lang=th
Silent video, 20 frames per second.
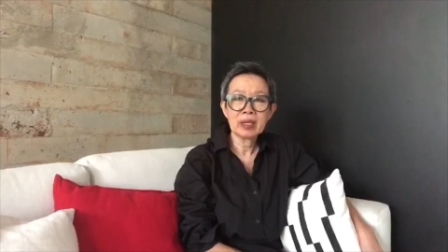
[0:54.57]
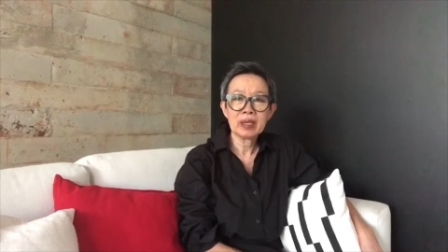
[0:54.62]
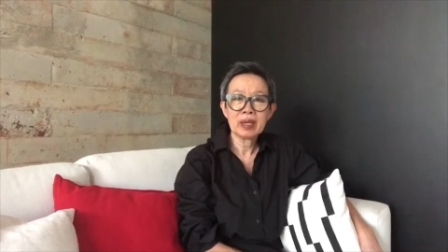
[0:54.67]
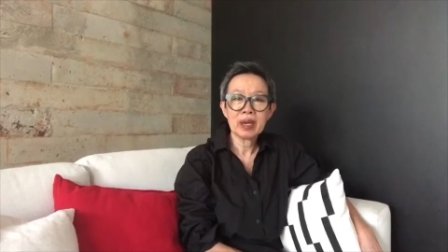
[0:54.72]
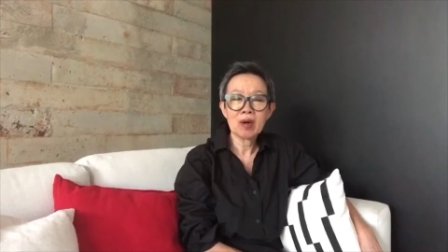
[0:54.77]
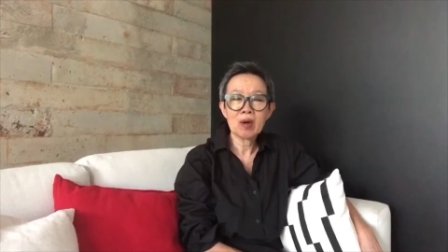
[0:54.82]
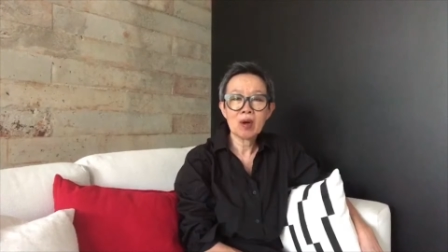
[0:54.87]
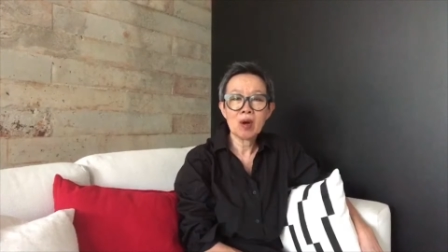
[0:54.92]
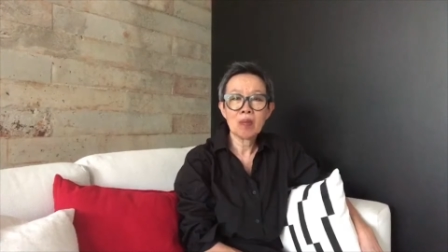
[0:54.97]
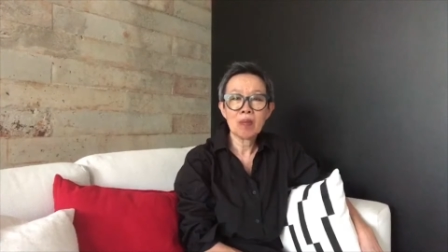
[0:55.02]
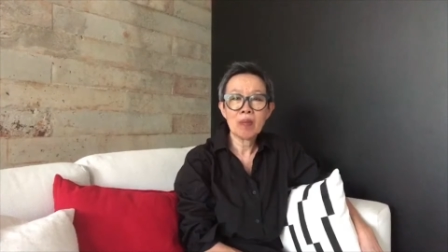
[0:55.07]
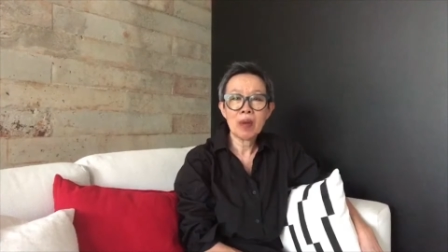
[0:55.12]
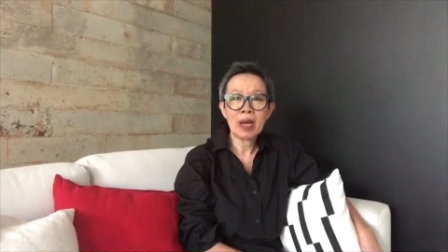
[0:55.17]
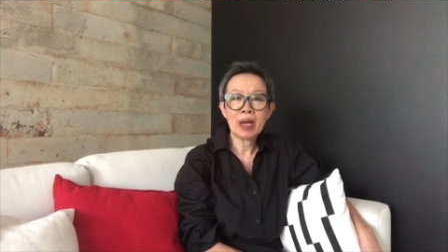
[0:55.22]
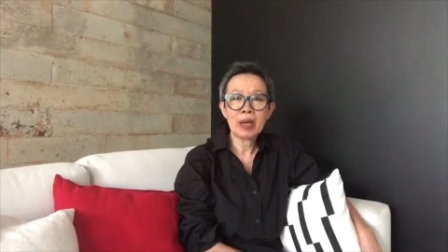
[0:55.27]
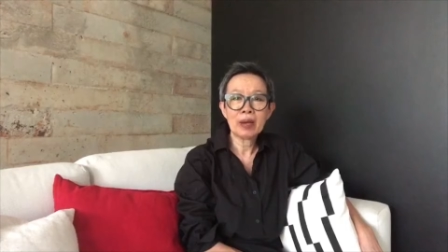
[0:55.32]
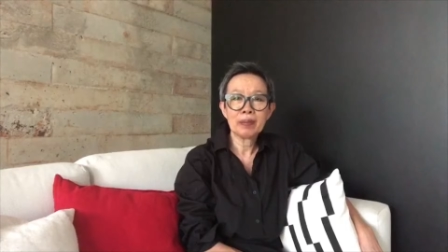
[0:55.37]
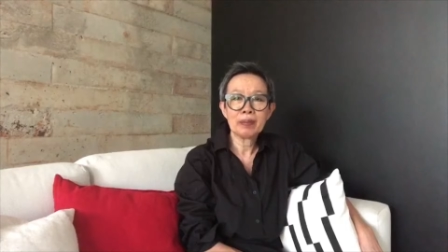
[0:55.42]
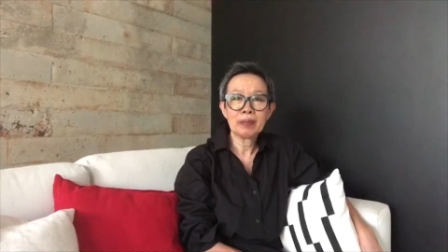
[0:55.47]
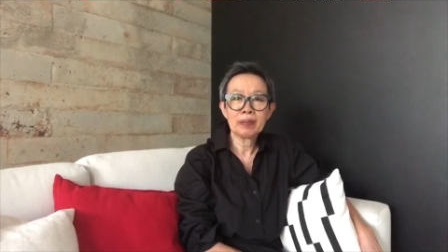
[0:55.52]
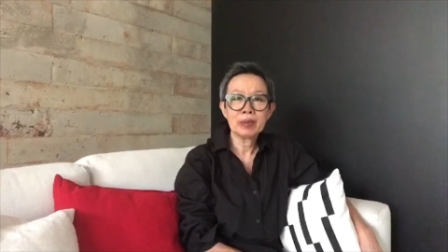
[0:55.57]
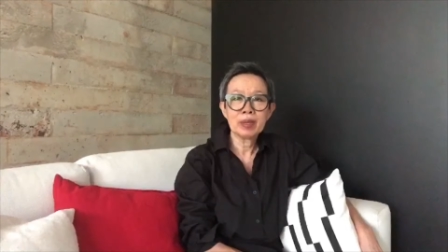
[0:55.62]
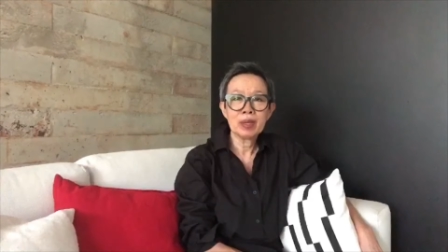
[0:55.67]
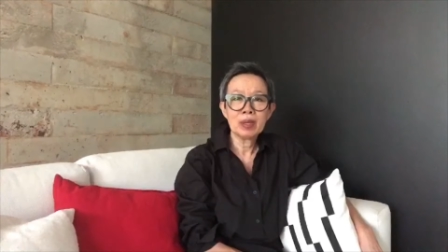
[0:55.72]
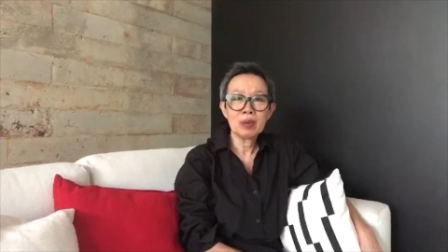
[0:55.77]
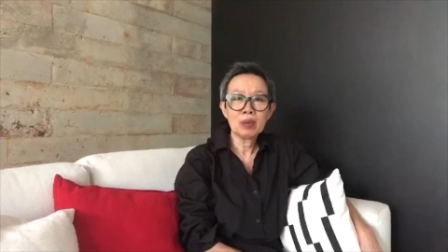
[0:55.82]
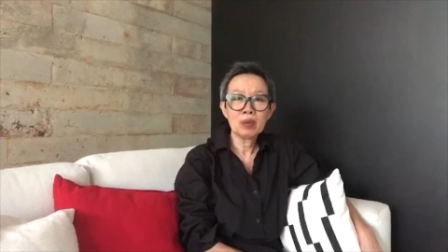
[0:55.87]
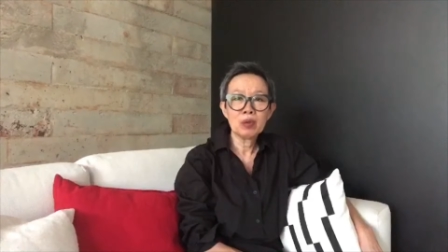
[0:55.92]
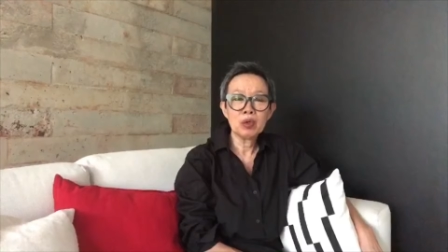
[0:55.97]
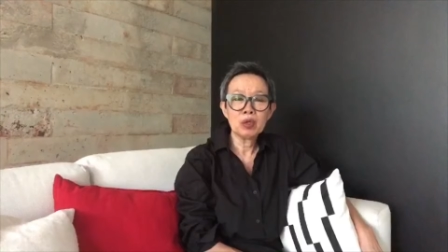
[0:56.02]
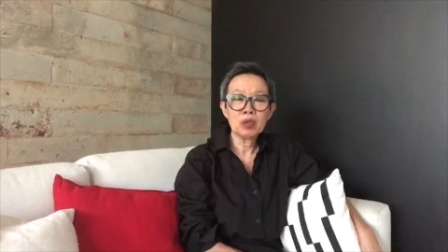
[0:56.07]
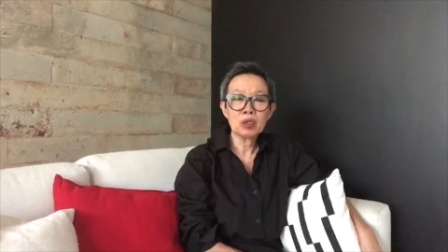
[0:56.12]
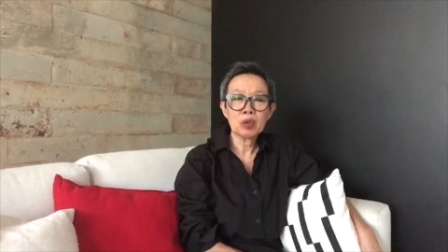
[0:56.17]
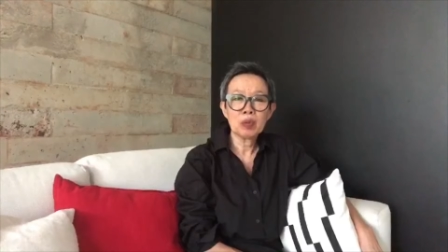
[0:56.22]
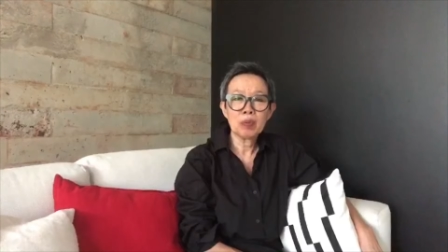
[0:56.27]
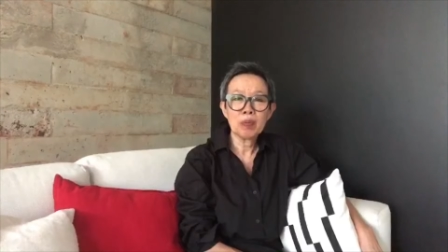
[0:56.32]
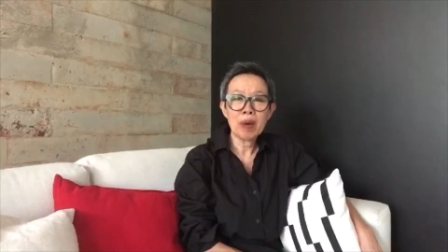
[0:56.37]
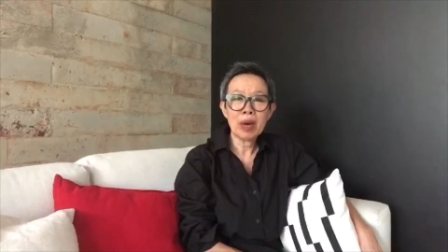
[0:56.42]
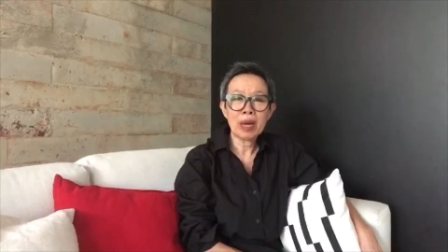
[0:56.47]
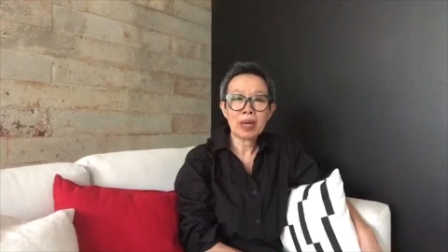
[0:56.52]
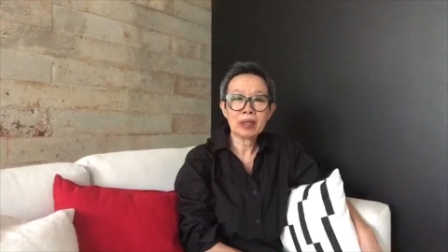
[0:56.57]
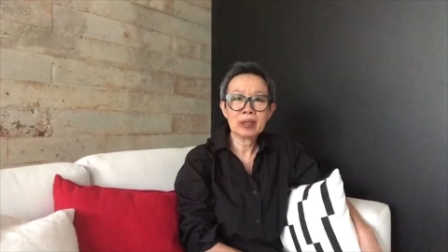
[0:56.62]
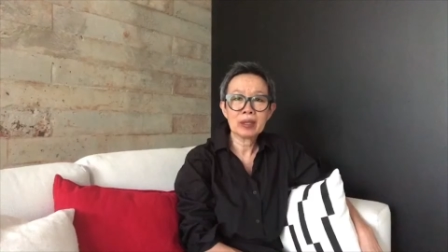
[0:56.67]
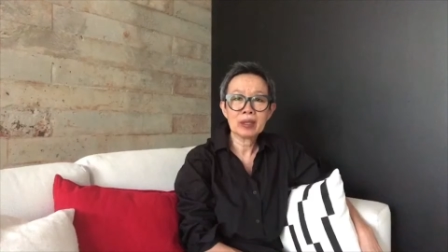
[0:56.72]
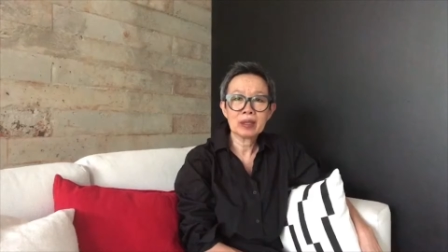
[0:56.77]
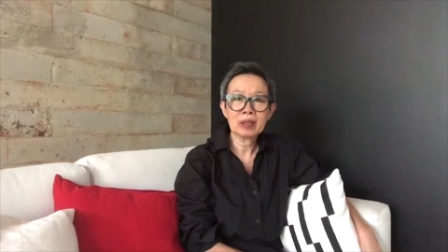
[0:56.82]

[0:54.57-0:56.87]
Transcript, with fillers: นักออกแบบคุณสมบัติ